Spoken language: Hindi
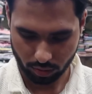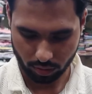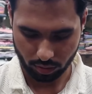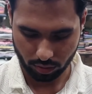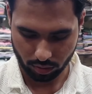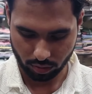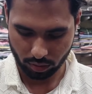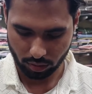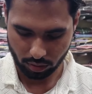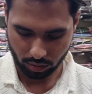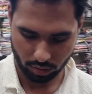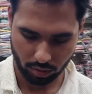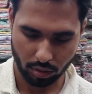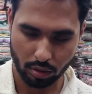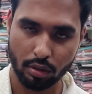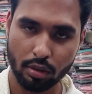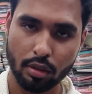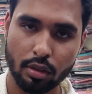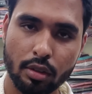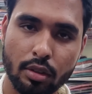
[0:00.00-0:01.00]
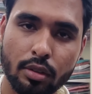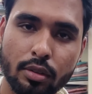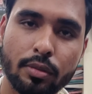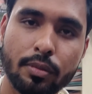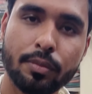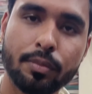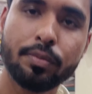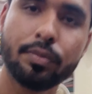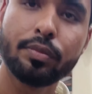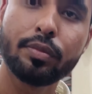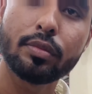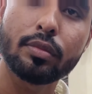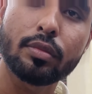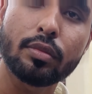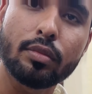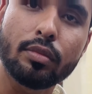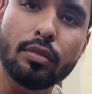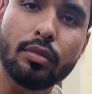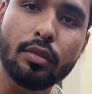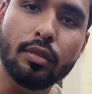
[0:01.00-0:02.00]
किसी को भी है थोड़ा सा माल लग
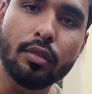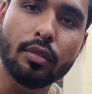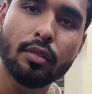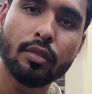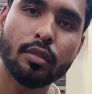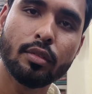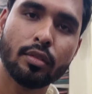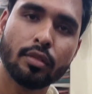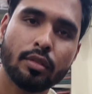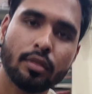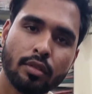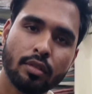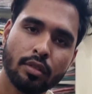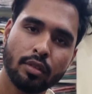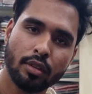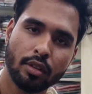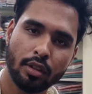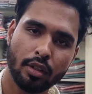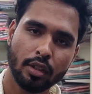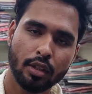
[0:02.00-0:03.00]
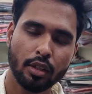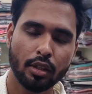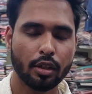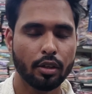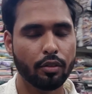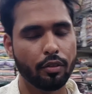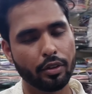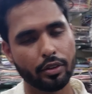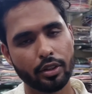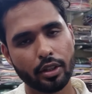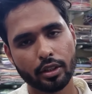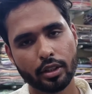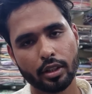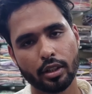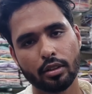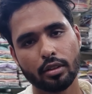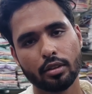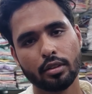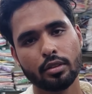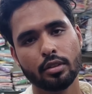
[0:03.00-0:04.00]
रहा है यहाँ पर आकर विजिट करके लेना या फिर सब
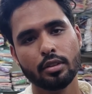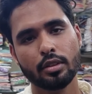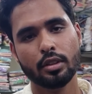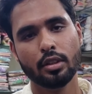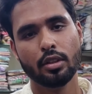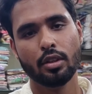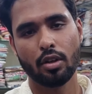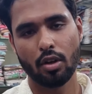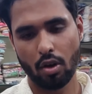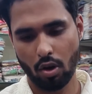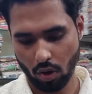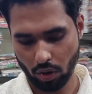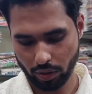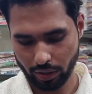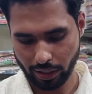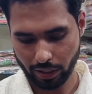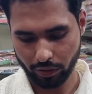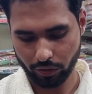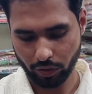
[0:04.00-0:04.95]
ऑनलाइन अगर आप ऑर्डर ऑनलाइन